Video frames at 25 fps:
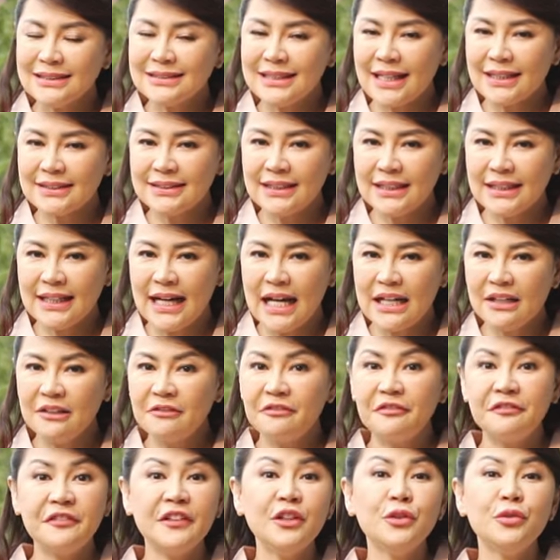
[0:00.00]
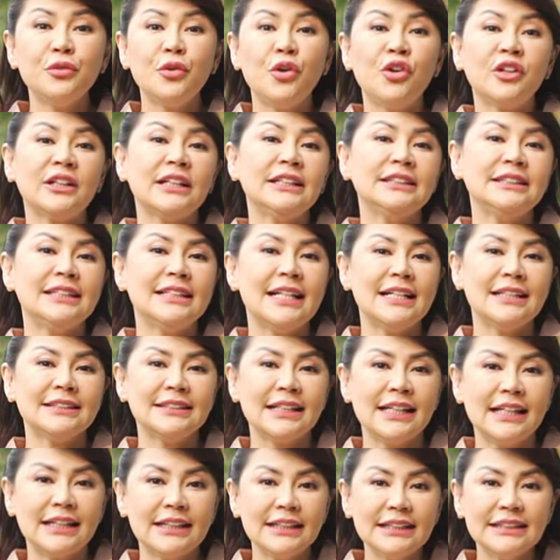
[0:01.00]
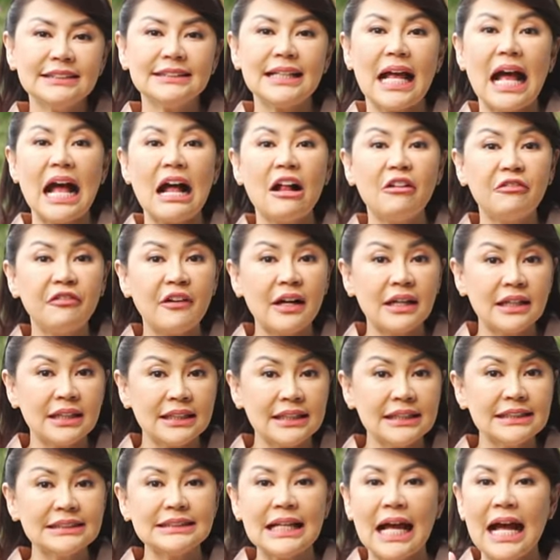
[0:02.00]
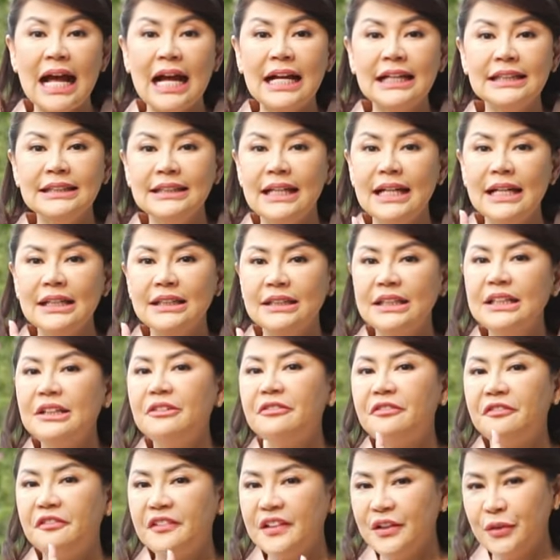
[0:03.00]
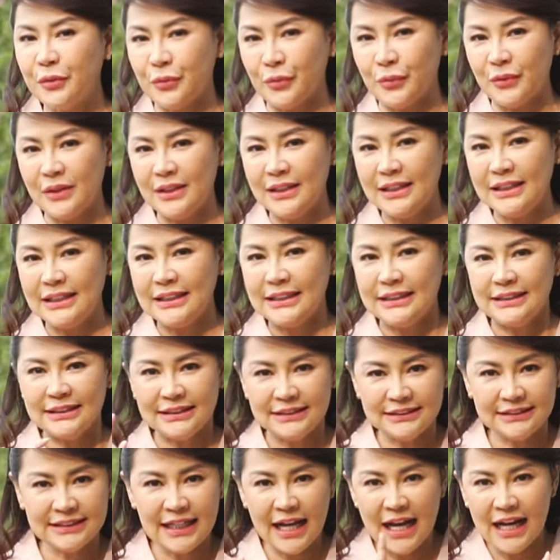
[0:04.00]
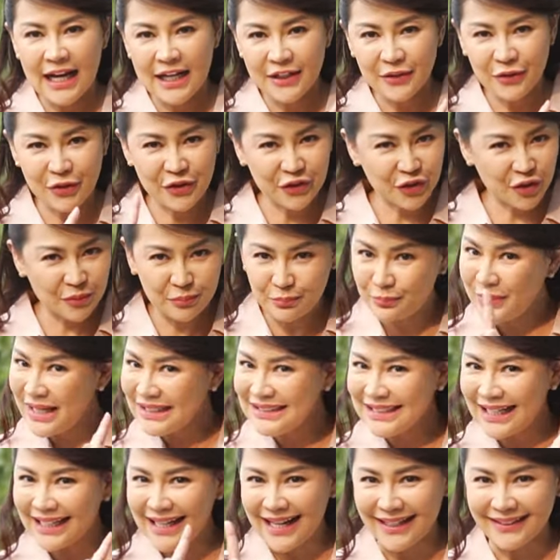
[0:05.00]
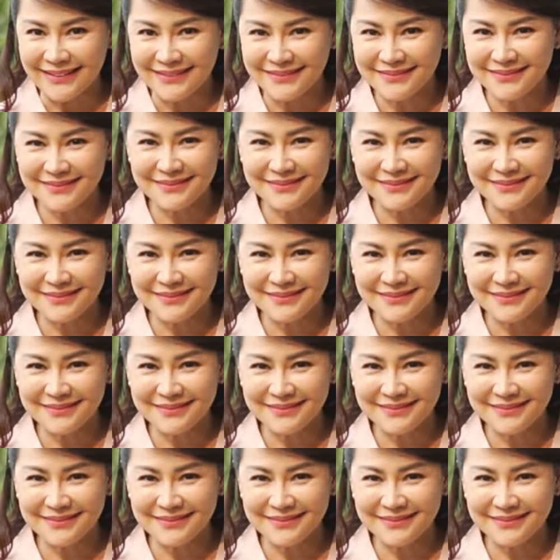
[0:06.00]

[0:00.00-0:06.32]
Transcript: saksikan view original series Alpha Girls hanya di view. Jangan nonton bajakan.